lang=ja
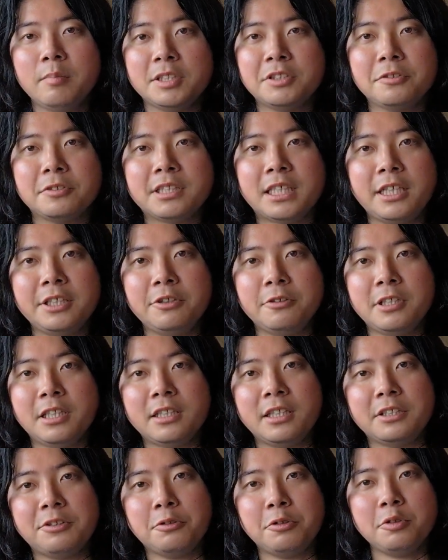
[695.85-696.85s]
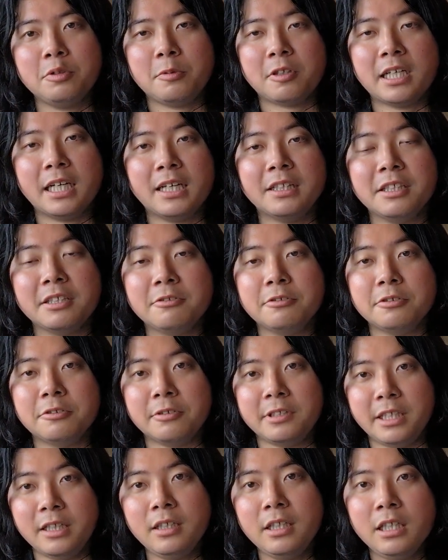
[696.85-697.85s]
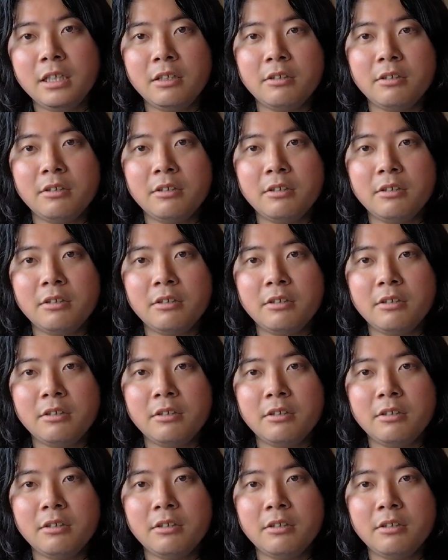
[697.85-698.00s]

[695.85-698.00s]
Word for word: ちょっと採用だったりそういうのも絡んでくるので、